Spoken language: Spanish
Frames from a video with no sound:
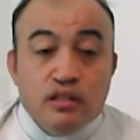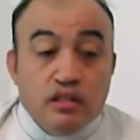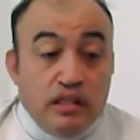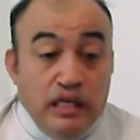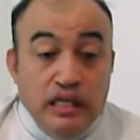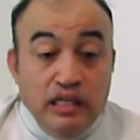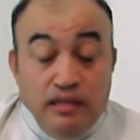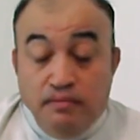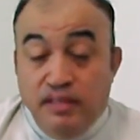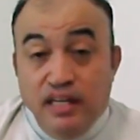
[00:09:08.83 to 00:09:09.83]
que
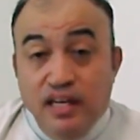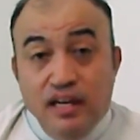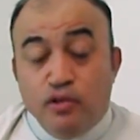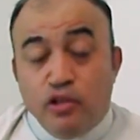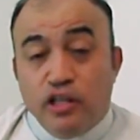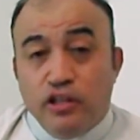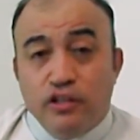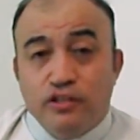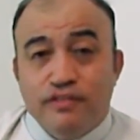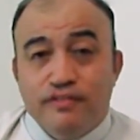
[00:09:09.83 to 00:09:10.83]
viene del amor de
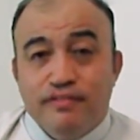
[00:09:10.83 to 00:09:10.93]
Dios.